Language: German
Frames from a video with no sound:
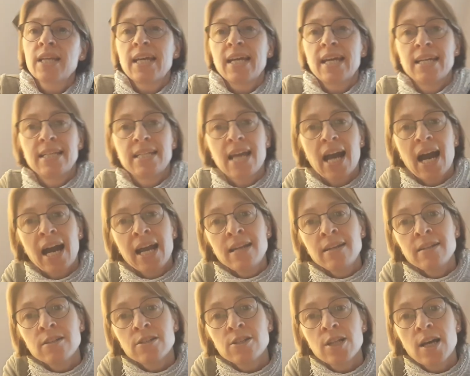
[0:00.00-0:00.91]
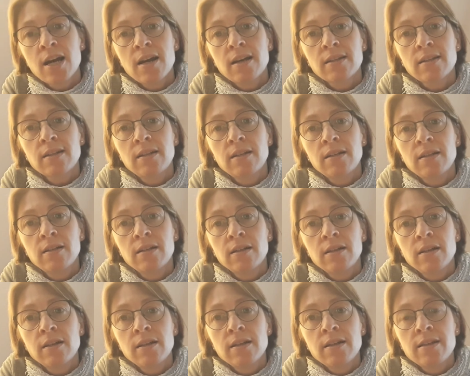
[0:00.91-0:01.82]
In die einen Schachtel
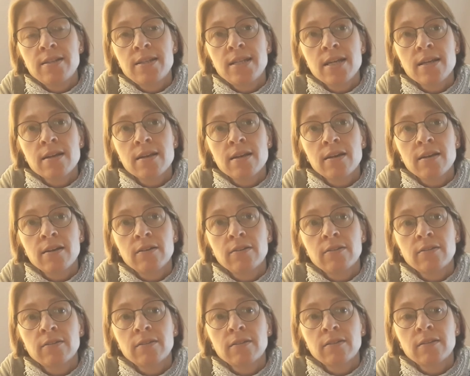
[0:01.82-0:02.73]
Dinge,